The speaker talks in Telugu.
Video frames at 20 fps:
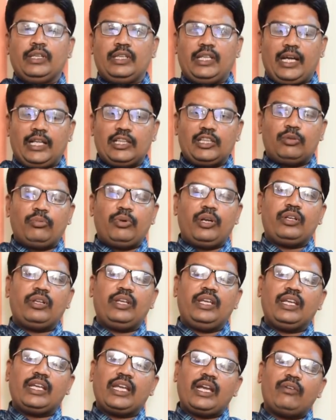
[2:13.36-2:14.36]
దాంతోపాటు
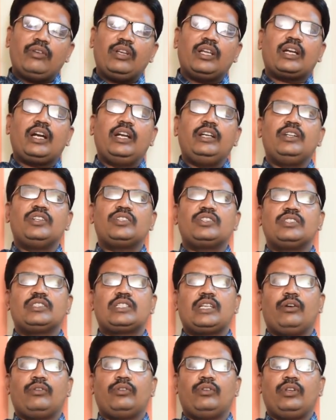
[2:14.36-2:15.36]
ఇంకేమైనా కండిషన్స్
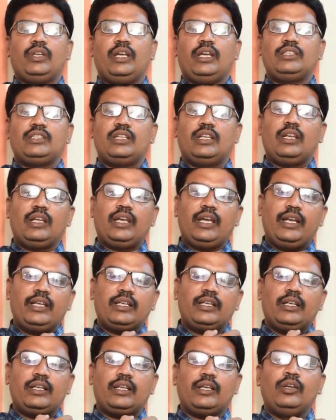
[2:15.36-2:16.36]
ఏమైనా ఉన్నాయి జనరల్గా
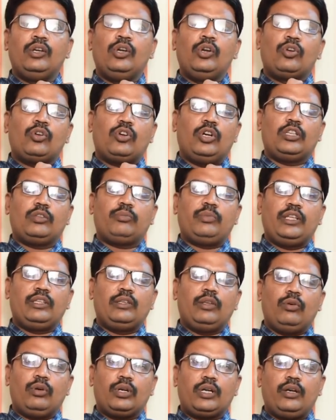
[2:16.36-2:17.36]
ఏంటంటే
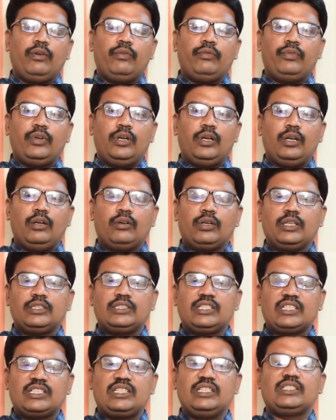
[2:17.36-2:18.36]
కొంతమందిలో ఒక ఒక
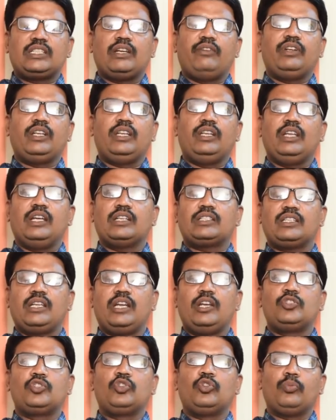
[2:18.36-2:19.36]
సిక్స్టీన్ సెవెంటీన్ ఇయర్స్
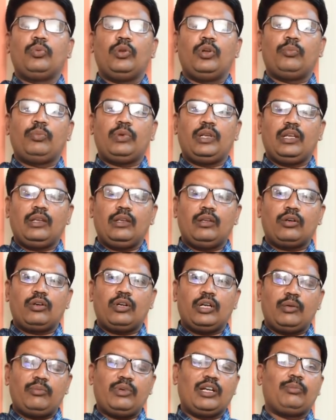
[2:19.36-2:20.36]
ఏజ్ గ్రూప్లో పిల్లల్లో
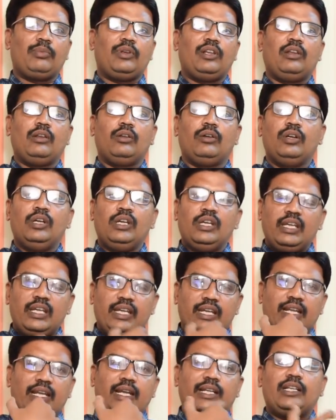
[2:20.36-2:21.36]
కూడా మగ పిల్లల్లో
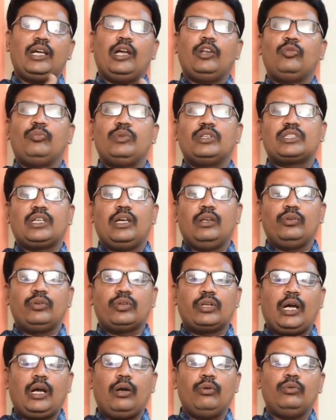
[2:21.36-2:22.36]
ఈ గెడ్డాలు మిసాలు
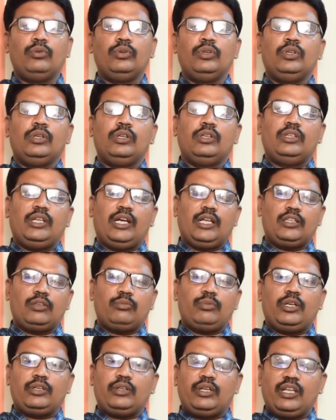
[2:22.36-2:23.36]
రావు
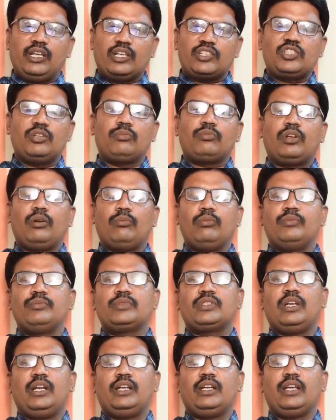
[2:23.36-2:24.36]
దాంతోపాటు ఇరెక్షన్
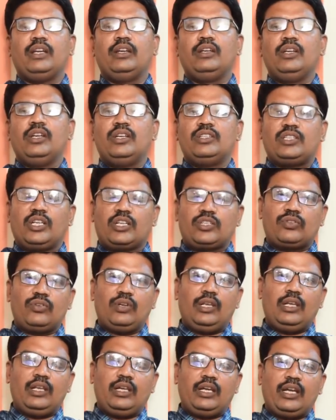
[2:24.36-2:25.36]
ప్రాబ్లమ్స్ అంటే
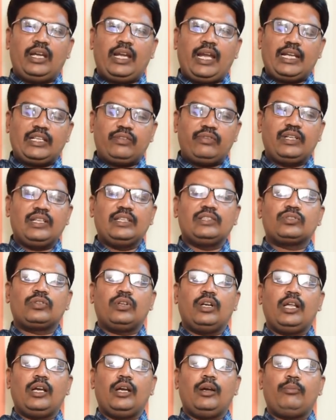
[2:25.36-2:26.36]
సెక్షువల్ యాక్టివిటీస్ uh,
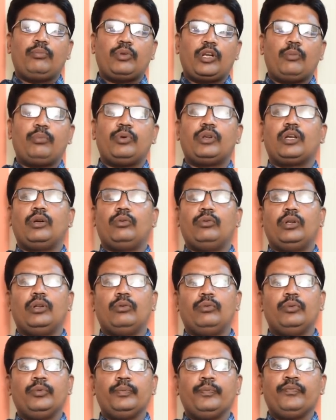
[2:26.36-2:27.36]
కూడా ప్రాపర్గా
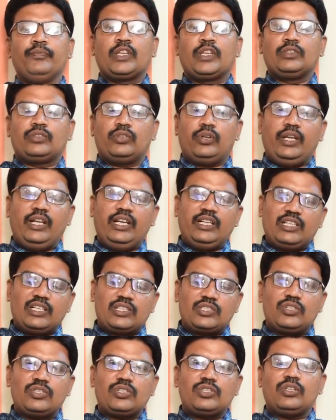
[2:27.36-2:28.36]
ఉండవు సో ఈ
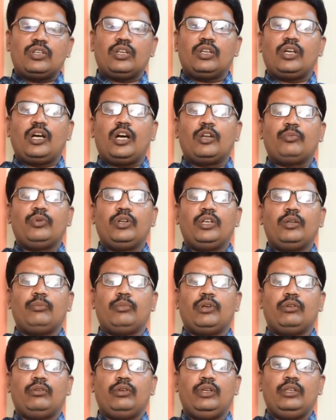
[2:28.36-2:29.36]
టెస్టోస్టిరాన్ హార్మోన్ని
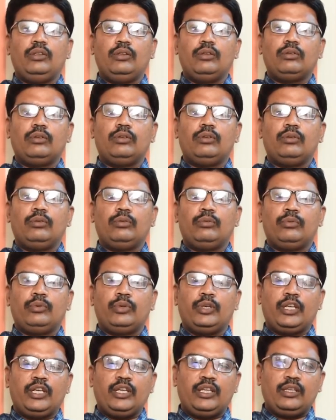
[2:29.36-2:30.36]
మనం ఎందుకు
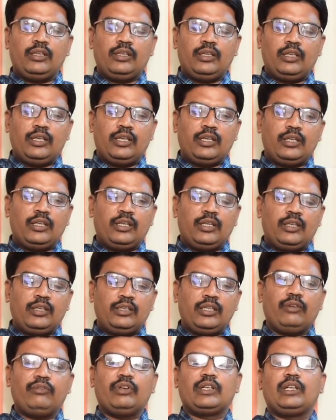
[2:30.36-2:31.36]
uh, uh,
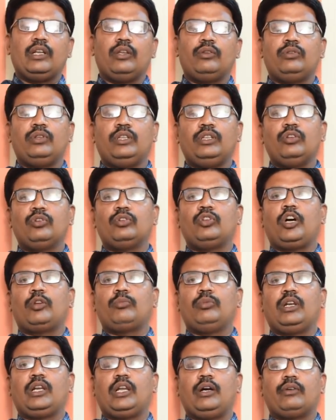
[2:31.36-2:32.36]
ఇదవ్వట్లేదు ఎందుకు
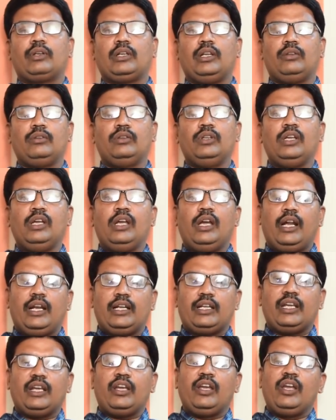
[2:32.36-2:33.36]
నార్మల్ రావట్లేదు
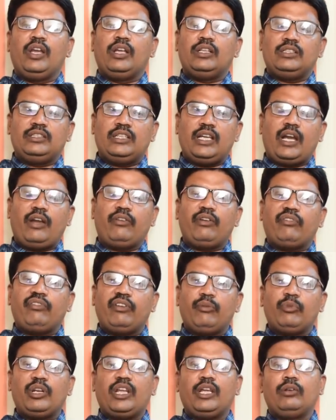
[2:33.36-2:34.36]
అంటే దే హ్యావ్ ఏ
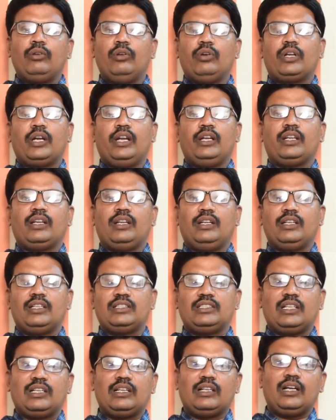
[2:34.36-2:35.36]
ఫిమినైన్ లుక్ అంటే అంటే
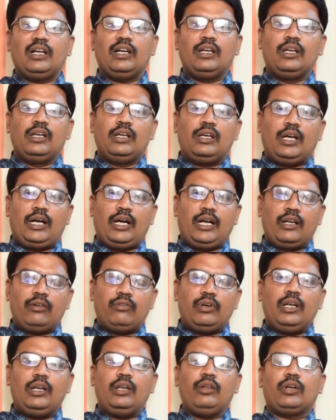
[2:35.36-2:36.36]
జనరల్గా
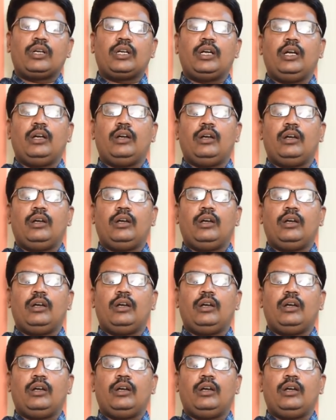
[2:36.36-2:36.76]
ఆడవాళ్ళ యొక్క